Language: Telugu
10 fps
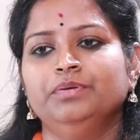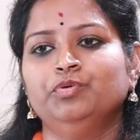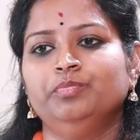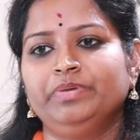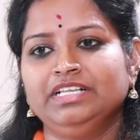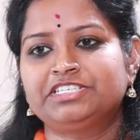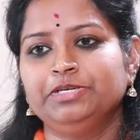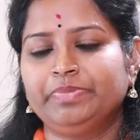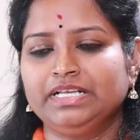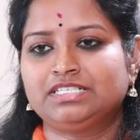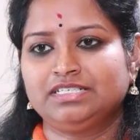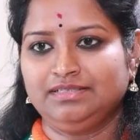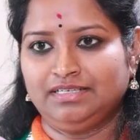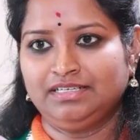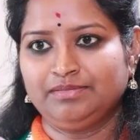మేము పిలిచి పిలిచి
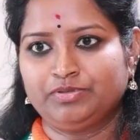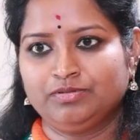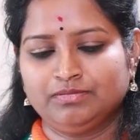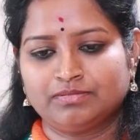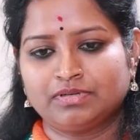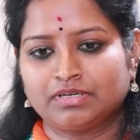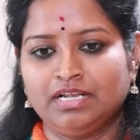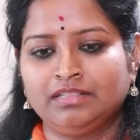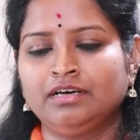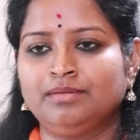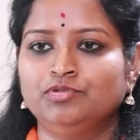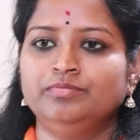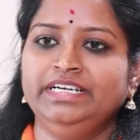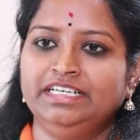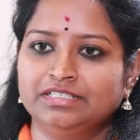అంటే ఇప్పుడు కలుద్దాము
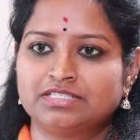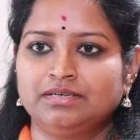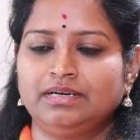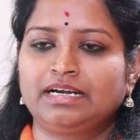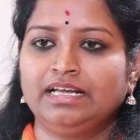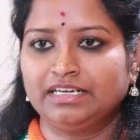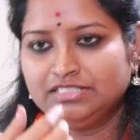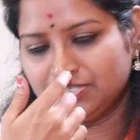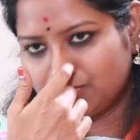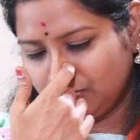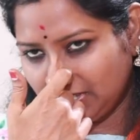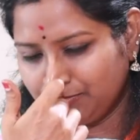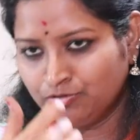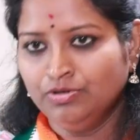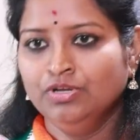మీటింగ్స్ ఎట్లా అరేంజ్
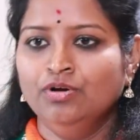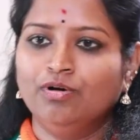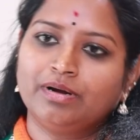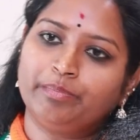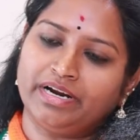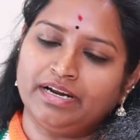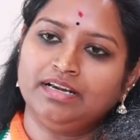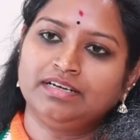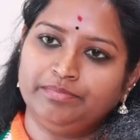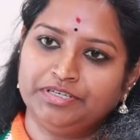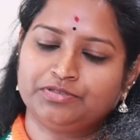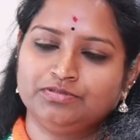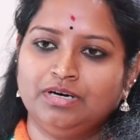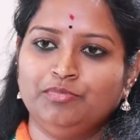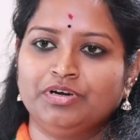చేసుకుందాము ఒక ప్రణాళిక
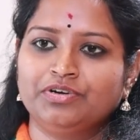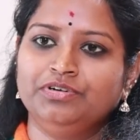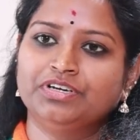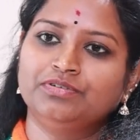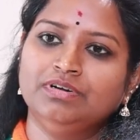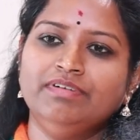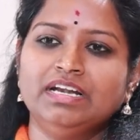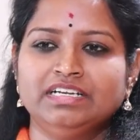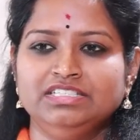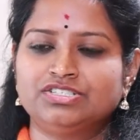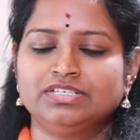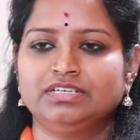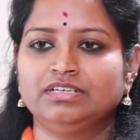పెట్టుకుందాము అనుకుంటే కూడా వాళ్ళ నుంచి